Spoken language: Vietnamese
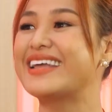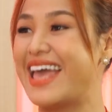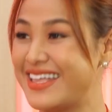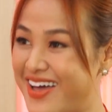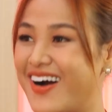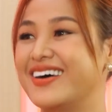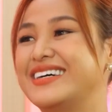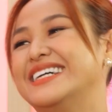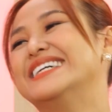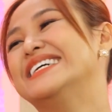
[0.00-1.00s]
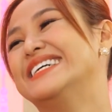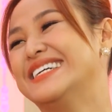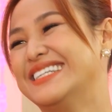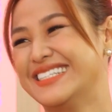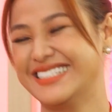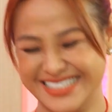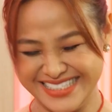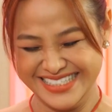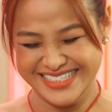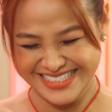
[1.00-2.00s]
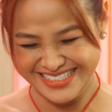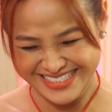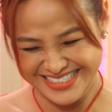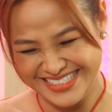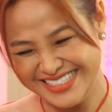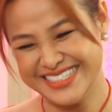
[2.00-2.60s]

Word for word: Khán giả chọn. Đấy, khán giả đã chọn Ngọc.